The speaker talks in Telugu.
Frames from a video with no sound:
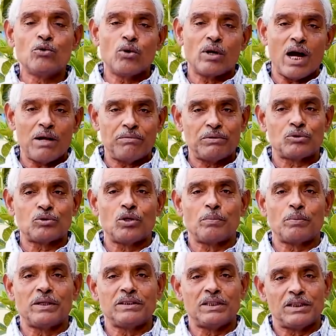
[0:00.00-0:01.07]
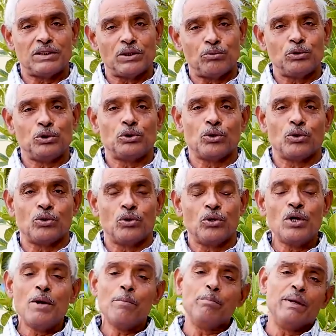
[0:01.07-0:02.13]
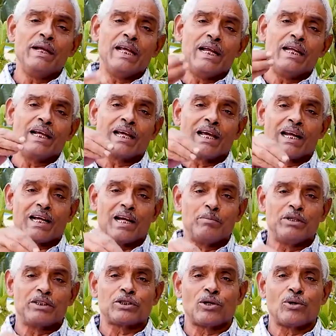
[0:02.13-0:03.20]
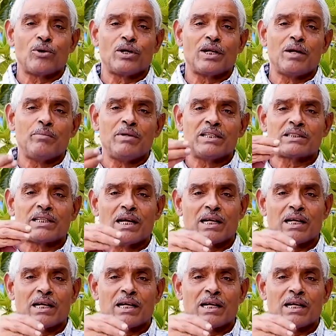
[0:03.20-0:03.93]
ఒక ఆఫీసులో పనిచేసే ఉద్యోగం మీ ఎన్నికల కమిషన్లోనే మీ